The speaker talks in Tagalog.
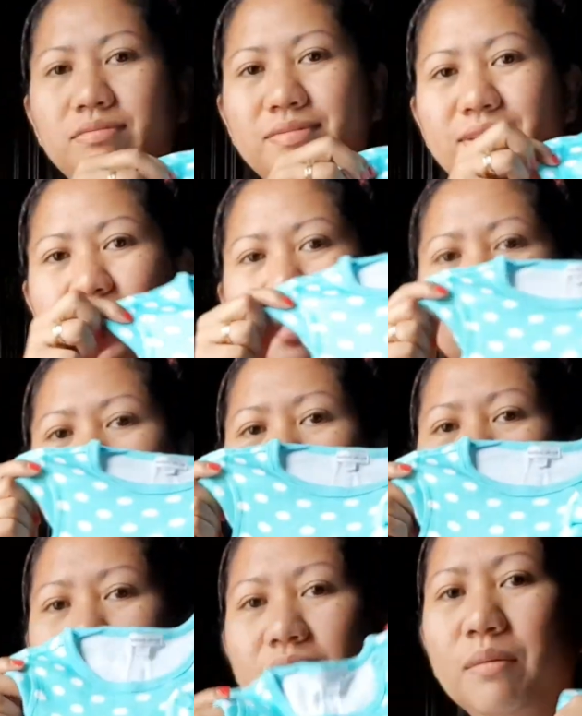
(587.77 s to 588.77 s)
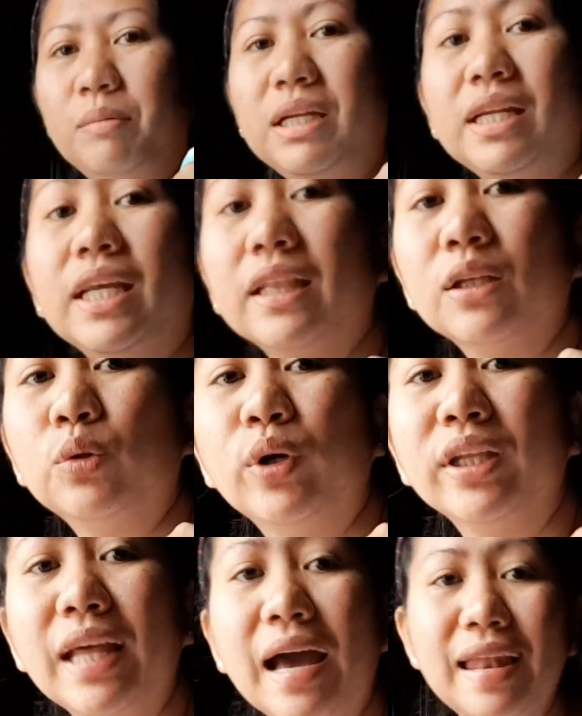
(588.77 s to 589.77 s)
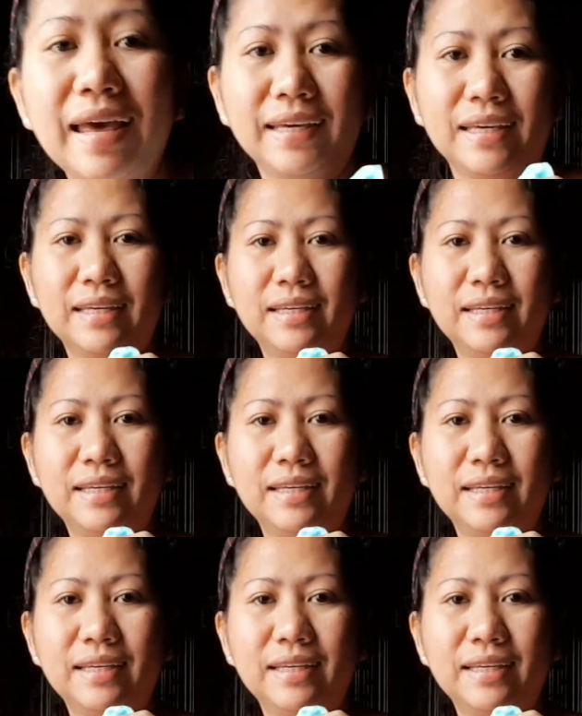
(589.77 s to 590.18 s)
See? Maliliit na to kay Talay.